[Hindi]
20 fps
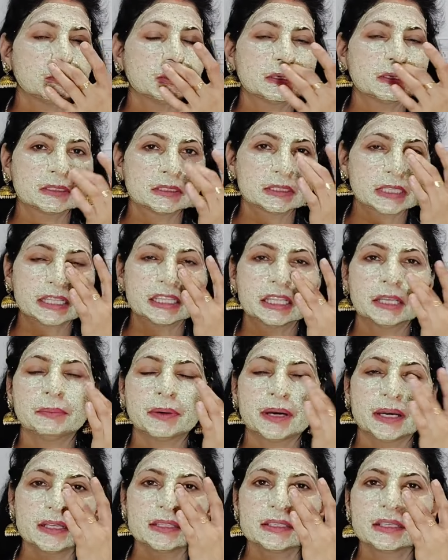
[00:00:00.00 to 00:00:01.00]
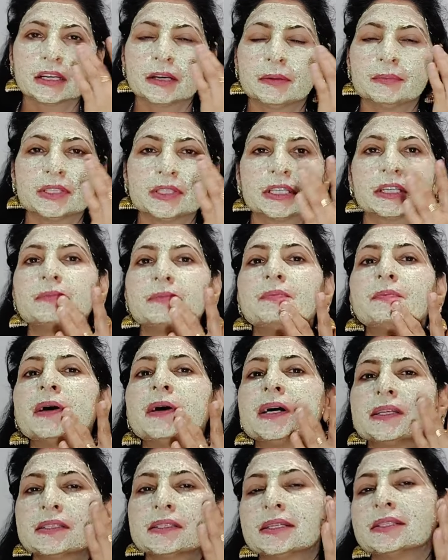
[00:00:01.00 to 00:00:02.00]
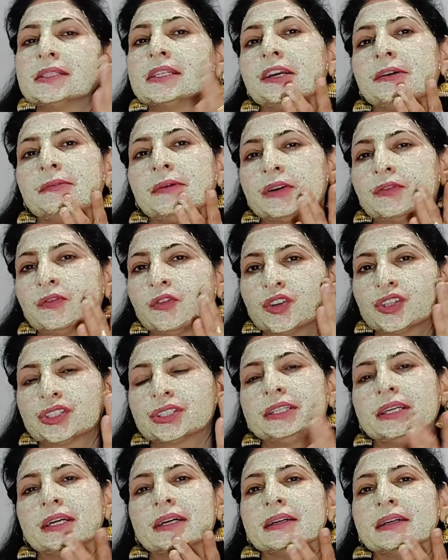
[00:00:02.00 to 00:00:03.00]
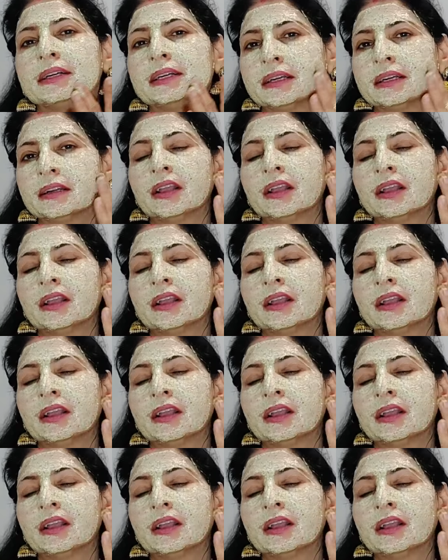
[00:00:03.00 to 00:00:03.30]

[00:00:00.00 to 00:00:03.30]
सादे पानी से कम से कम पाँच से छः बार वॉश किया करें